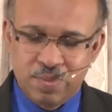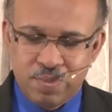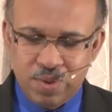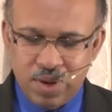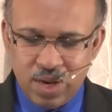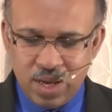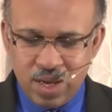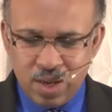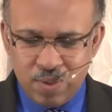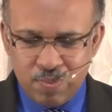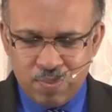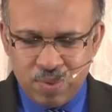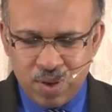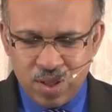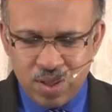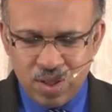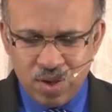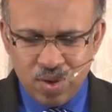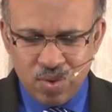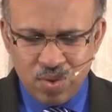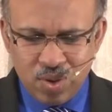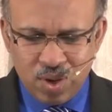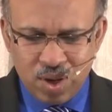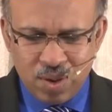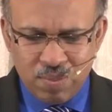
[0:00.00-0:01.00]
எப்ரேயர்
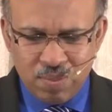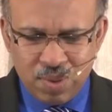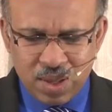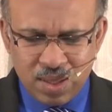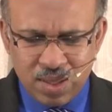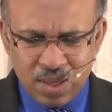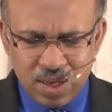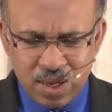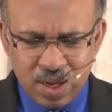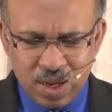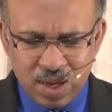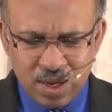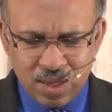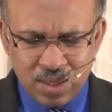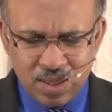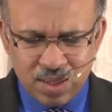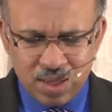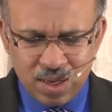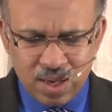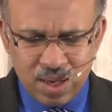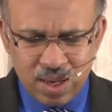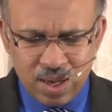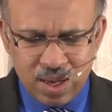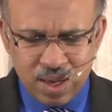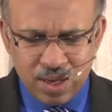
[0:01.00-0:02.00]
பதினோராம்
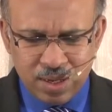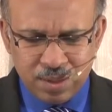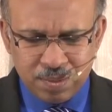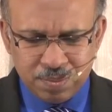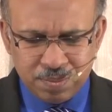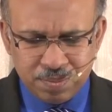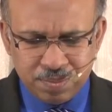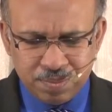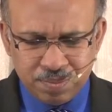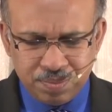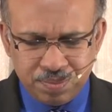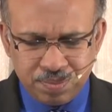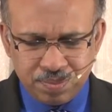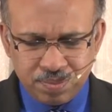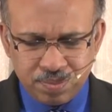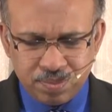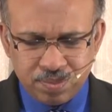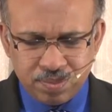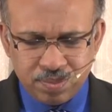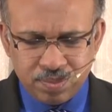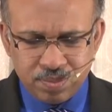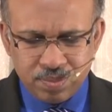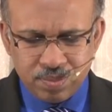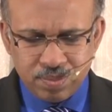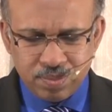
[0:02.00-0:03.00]
அதிகாரத்தில்
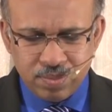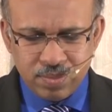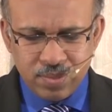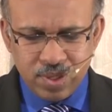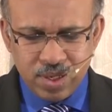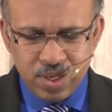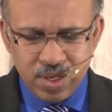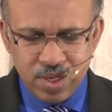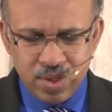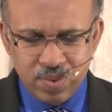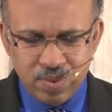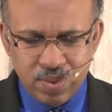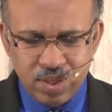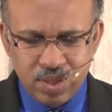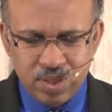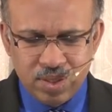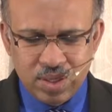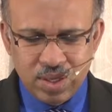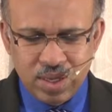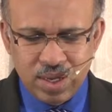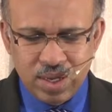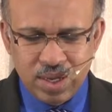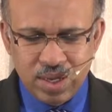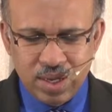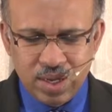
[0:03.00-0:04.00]

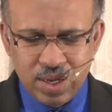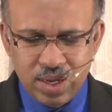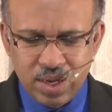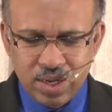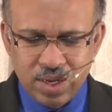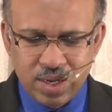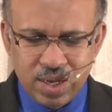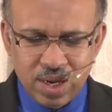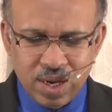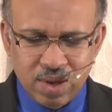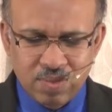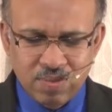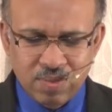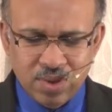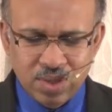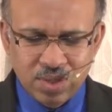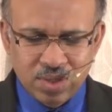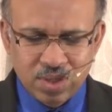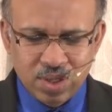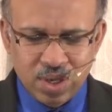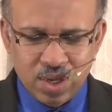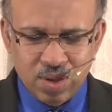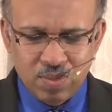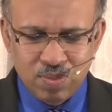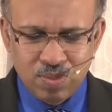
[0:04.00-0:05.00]
இருபத்தி எட்டாம்
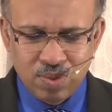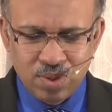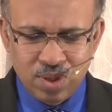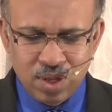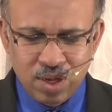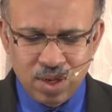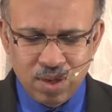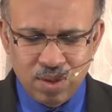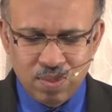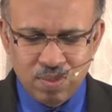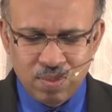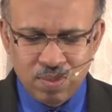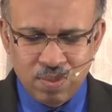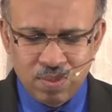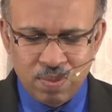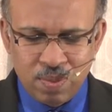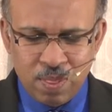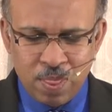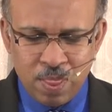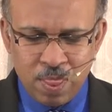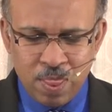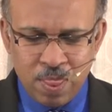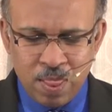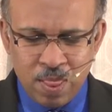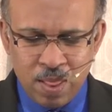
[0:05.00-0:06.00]
வசனம் முதல்
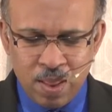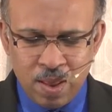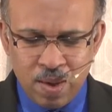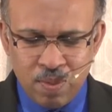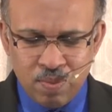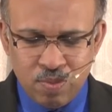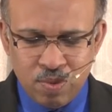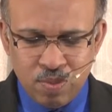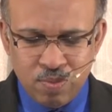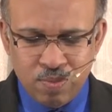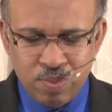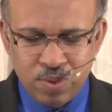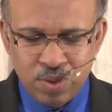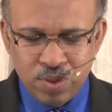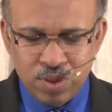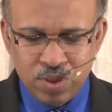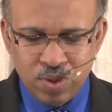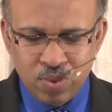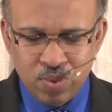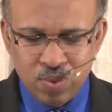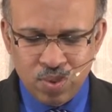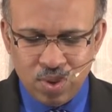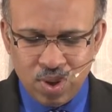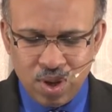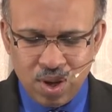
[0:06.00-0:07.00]
முப்பத்தி
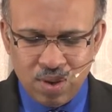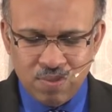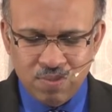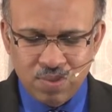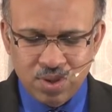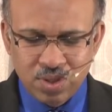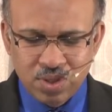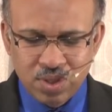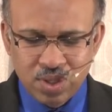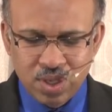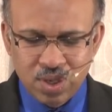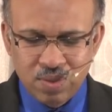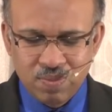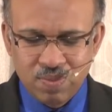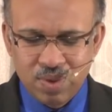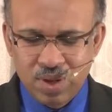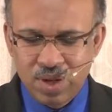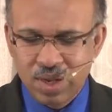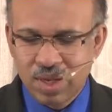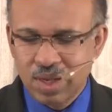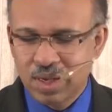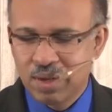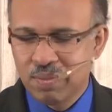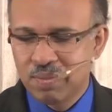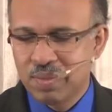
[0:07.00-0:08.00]
ஓராம் வசனம்
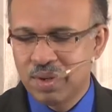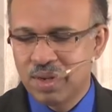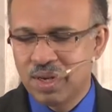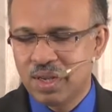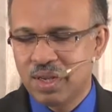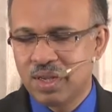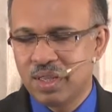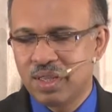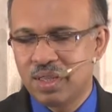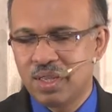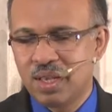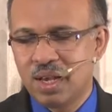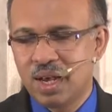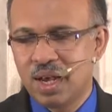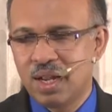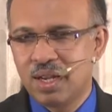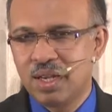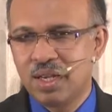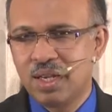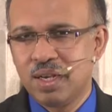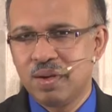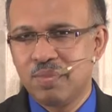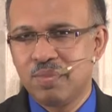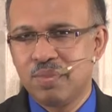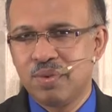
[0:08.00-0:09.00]
வரைக்கும் இன்றைக்கு
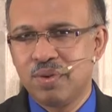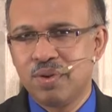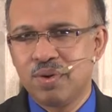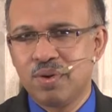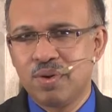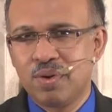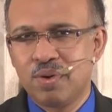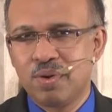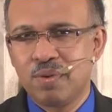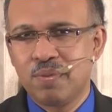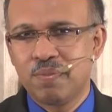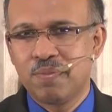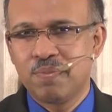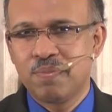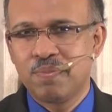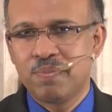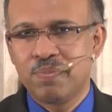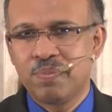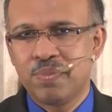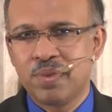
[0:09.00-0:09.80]
தியானிக்க போகிறோம்